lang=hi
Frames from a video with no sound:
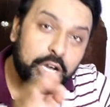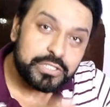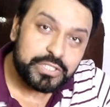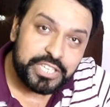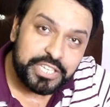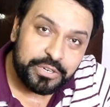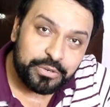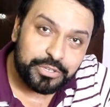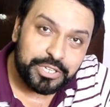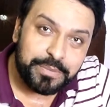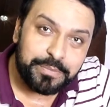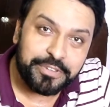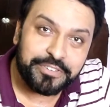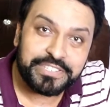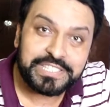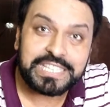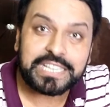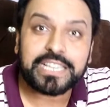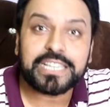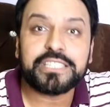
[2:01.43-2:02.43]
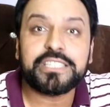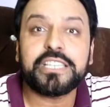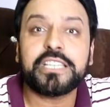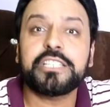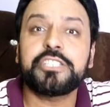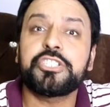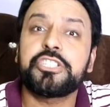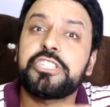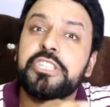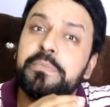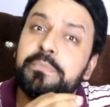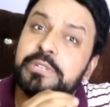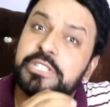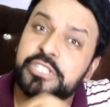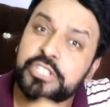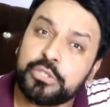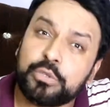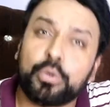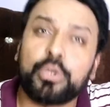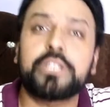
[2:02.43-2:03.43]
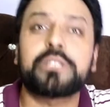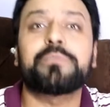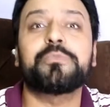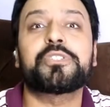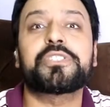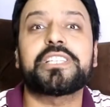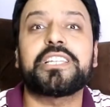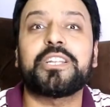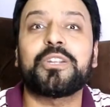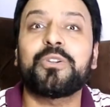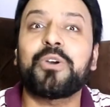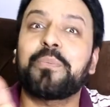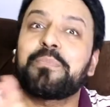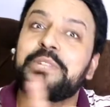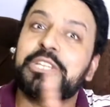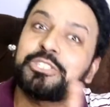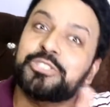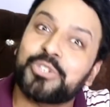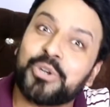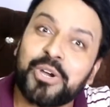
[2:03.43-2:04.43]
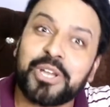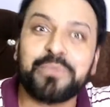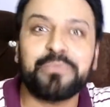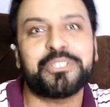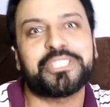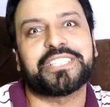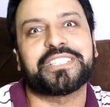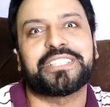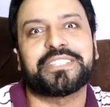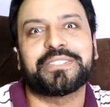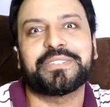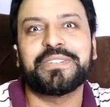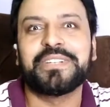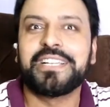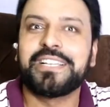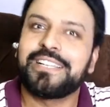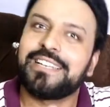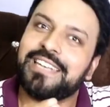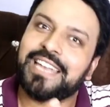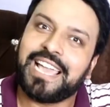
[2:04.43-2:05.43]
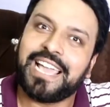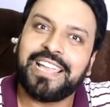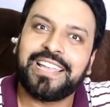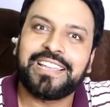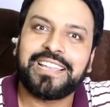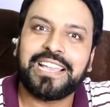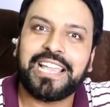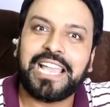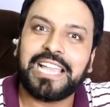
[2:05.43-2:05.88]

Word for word: बॉस हीरो की बीवी से कहती है कि जितनी मर्जी दौलत मुझसे ले लो अपना शोहर मुझे दे दो लह